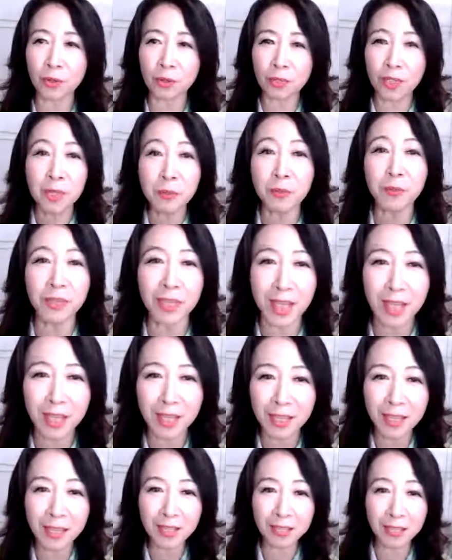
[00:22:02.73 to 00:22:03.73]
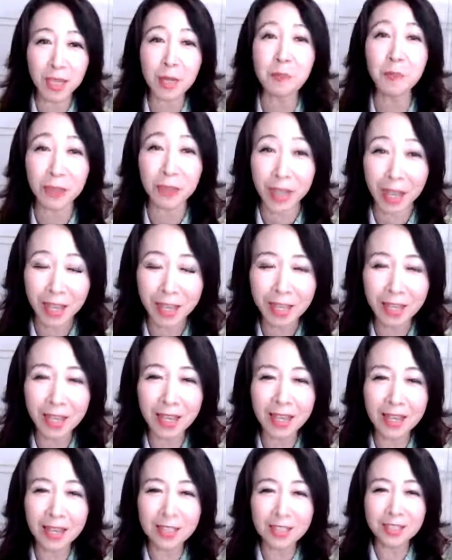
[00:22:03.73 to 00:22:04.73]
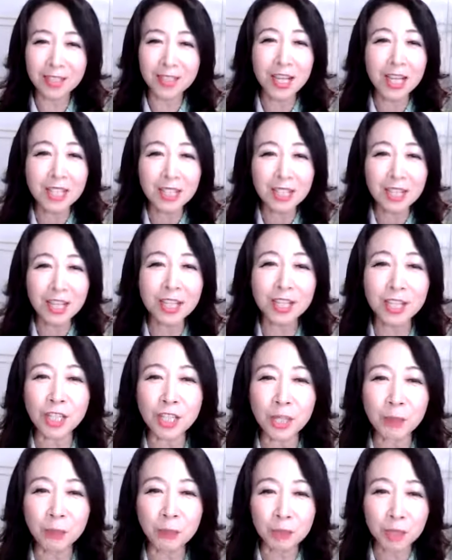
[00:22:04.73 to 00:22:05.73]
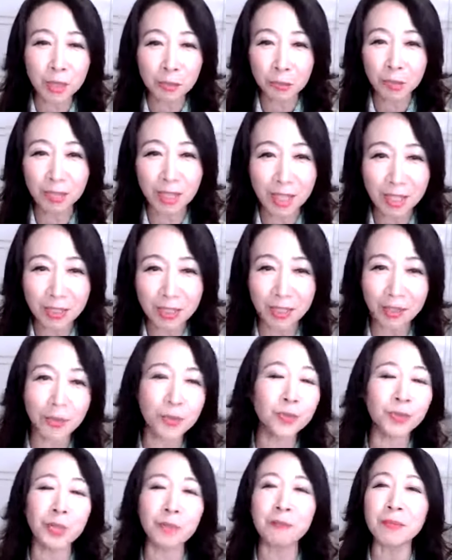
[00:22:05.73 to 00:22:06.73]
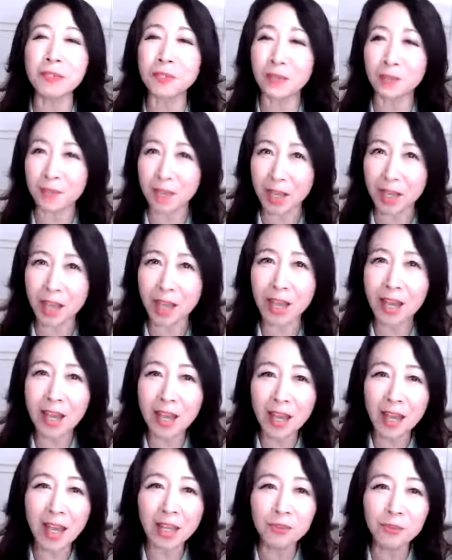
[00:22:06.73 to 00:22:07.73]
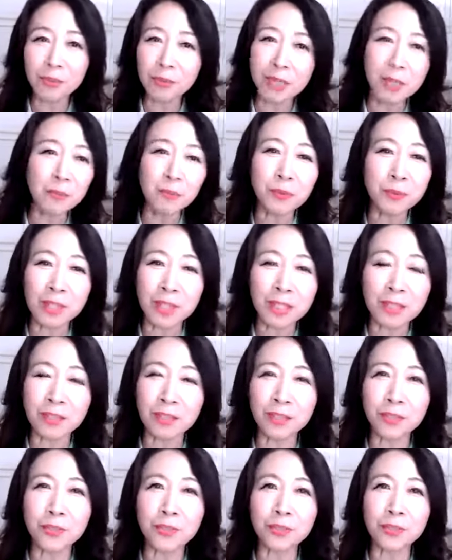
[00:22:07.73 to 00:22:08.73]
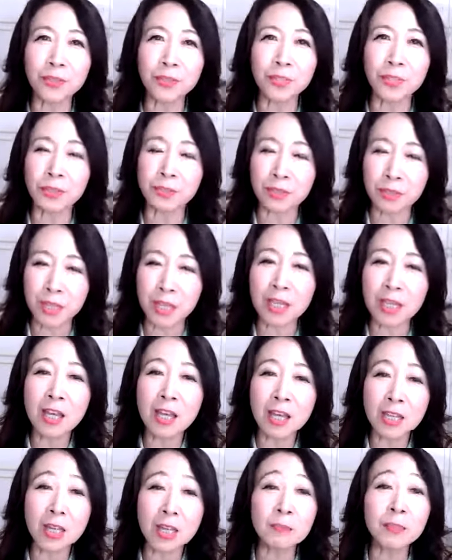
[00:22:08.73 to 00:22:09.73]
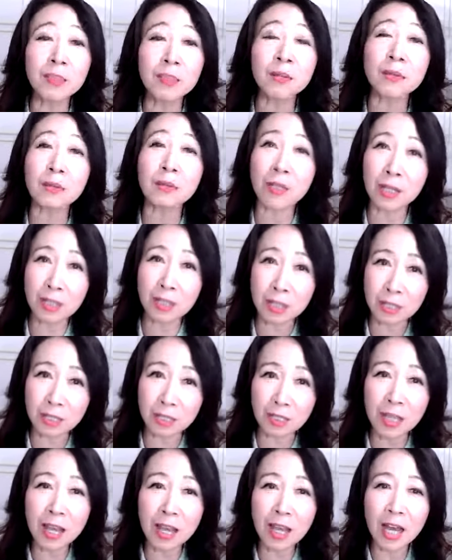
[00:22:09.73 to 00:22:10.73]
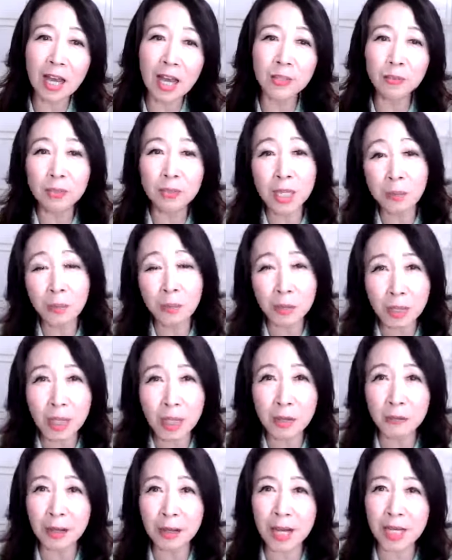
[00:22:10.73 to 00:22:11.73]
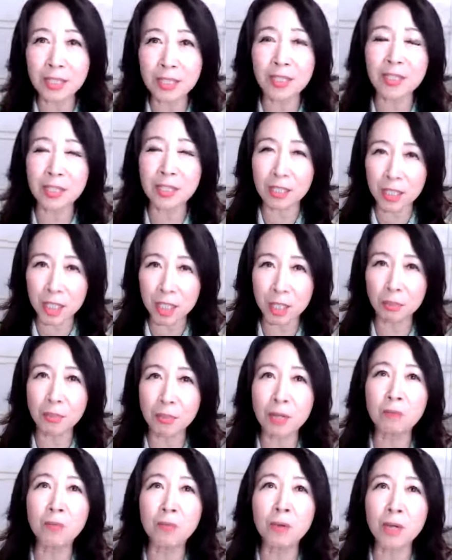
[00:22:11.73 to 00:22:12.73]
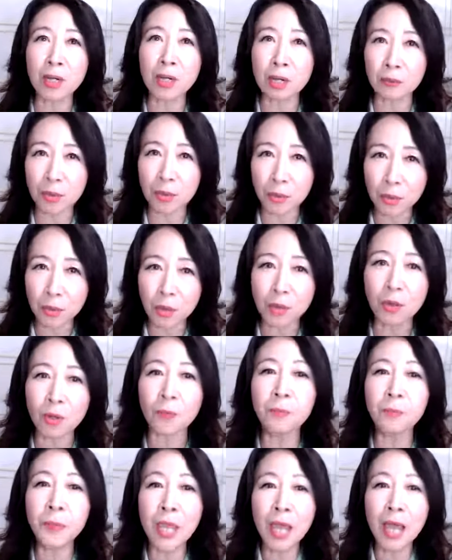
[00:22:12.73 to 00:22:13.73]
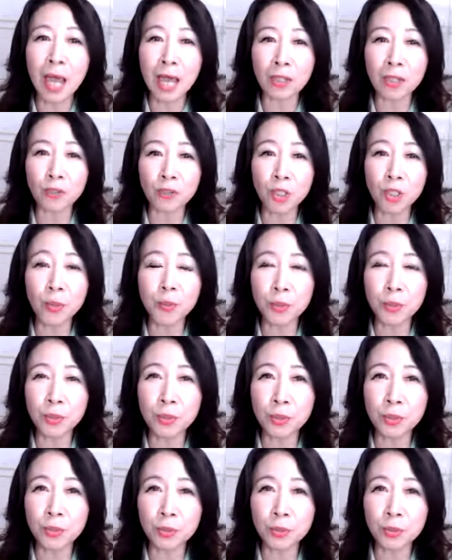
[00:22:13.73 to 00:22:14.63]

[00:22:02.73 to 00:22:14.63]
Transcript: でもね、でもね、賛成しててもでもねっていう人いますよね。あの、でもねっていう口癖、やめた方がいいです。あの、でもねはあなたに貧乏神をあの呼ぶ